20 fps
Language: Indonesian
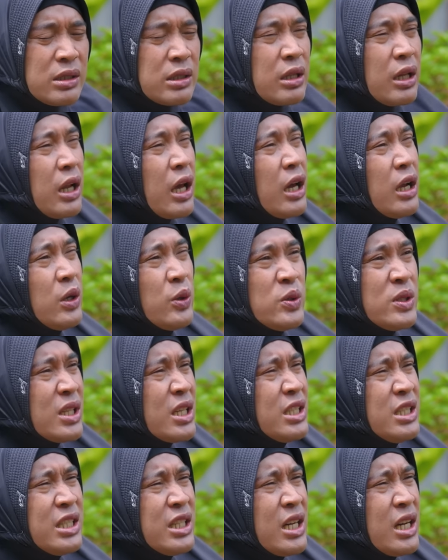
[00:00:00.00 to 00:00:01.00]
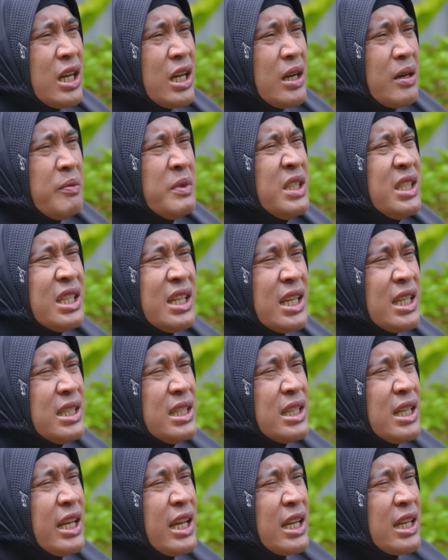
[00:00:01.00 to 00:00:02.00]
selalu saja
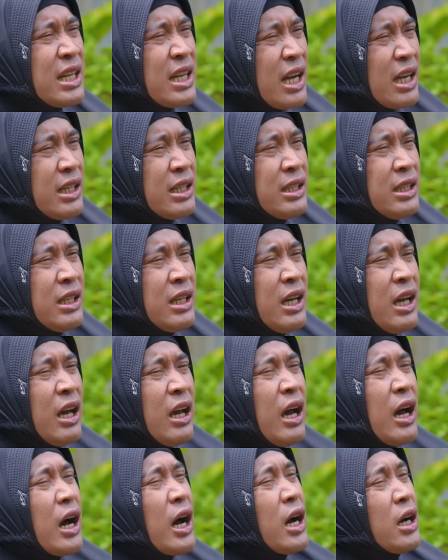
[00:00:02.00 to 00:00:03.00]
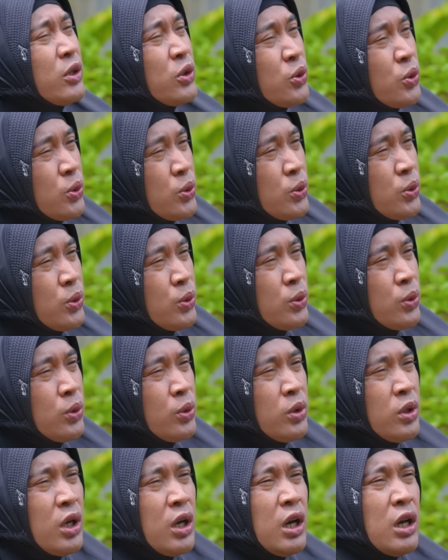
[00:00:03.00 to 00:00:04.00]
menjelek-jelekkan aku,